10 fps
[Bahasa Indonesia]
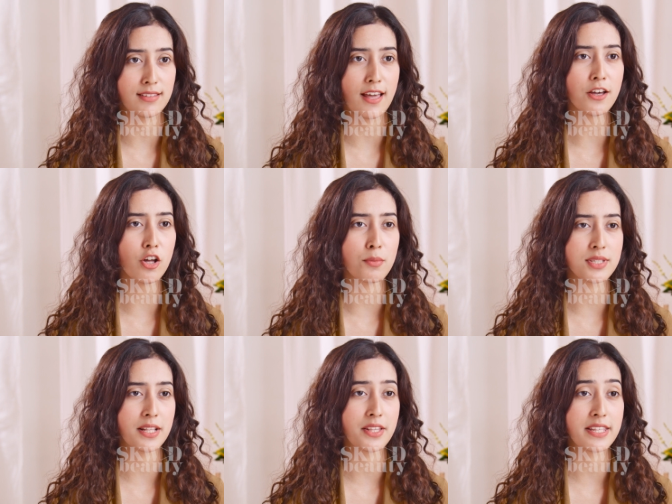Karena kalau
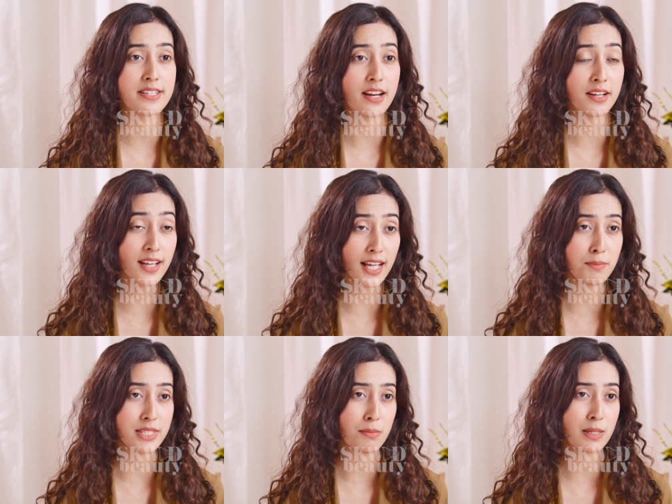misalnya dari jarak dekat
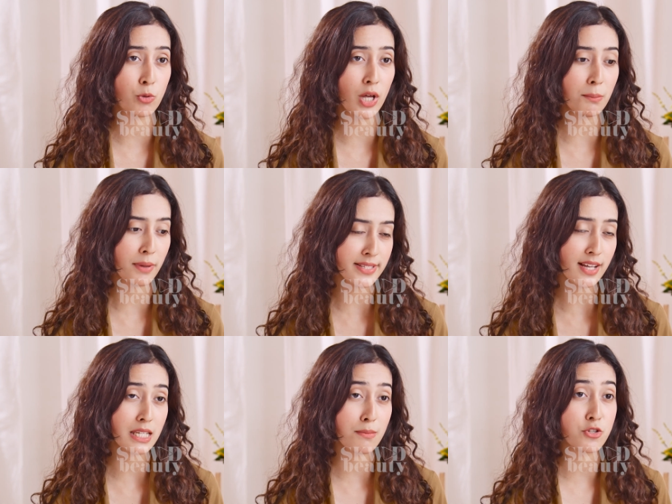bisa menimbulkan bercak
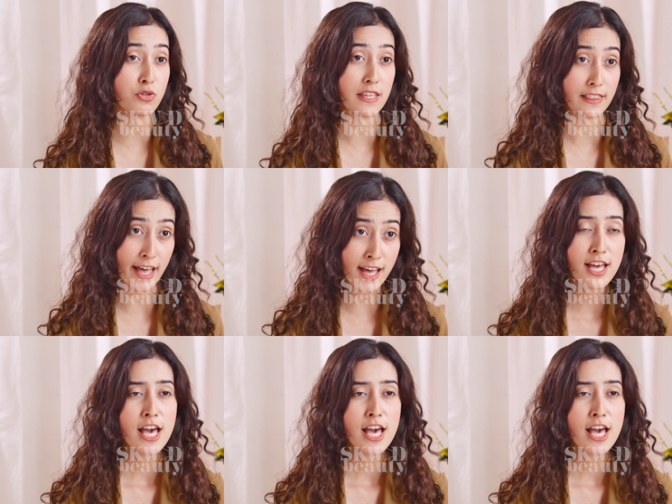di baju kita,